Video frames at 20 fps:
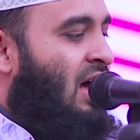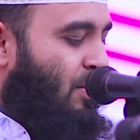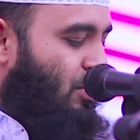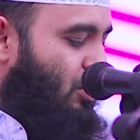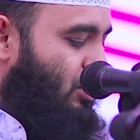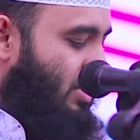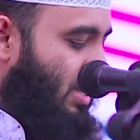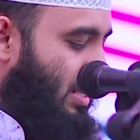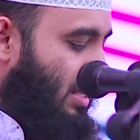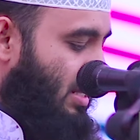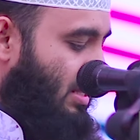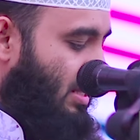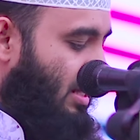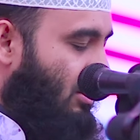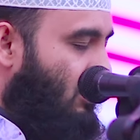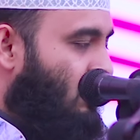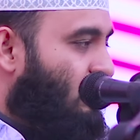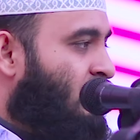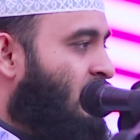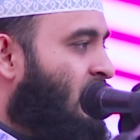আবু সাইদ
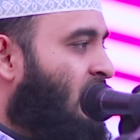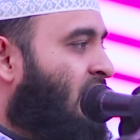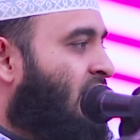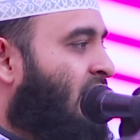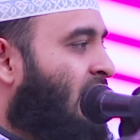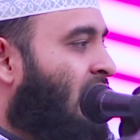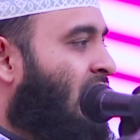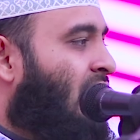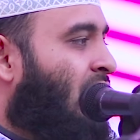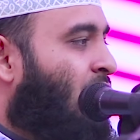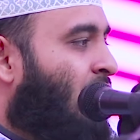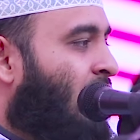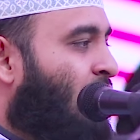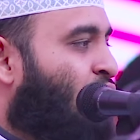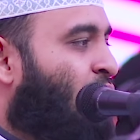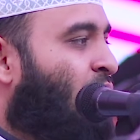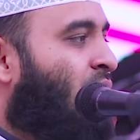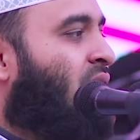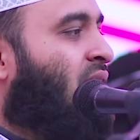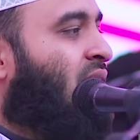আল খুদ্রে রাদি আল্লাহ
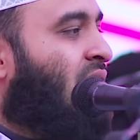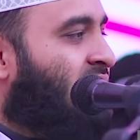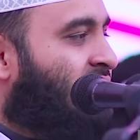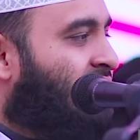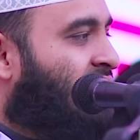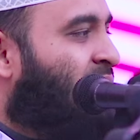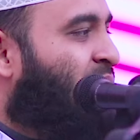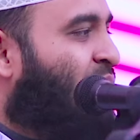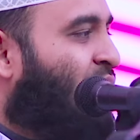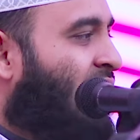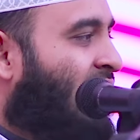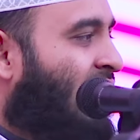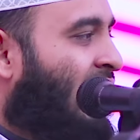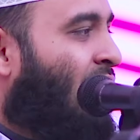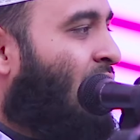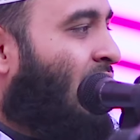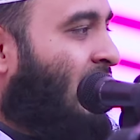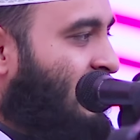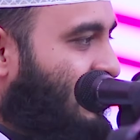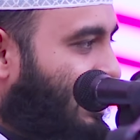আনহু বলে টাস্কি পরে
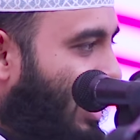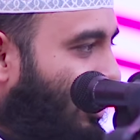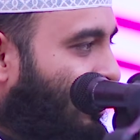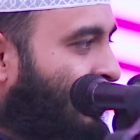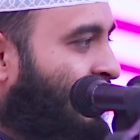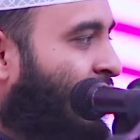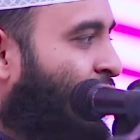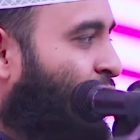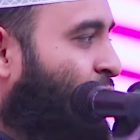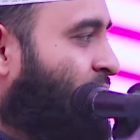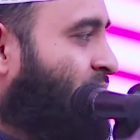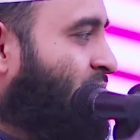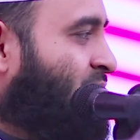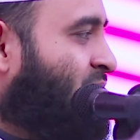খাওয়া আগে ছাগল দাও